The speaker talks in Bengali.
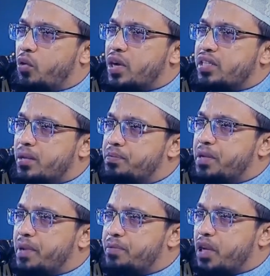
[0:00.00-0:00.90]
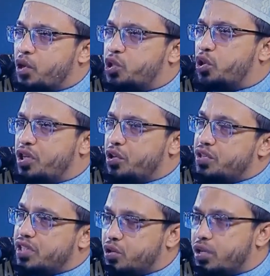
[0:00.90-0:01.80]
হোয়াটসঅ্যাপ টিপে আপনার অর্জন কি
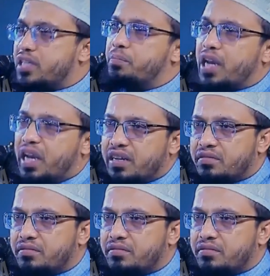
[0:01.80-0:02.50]
হয়েছে একটু হিসাব মিলান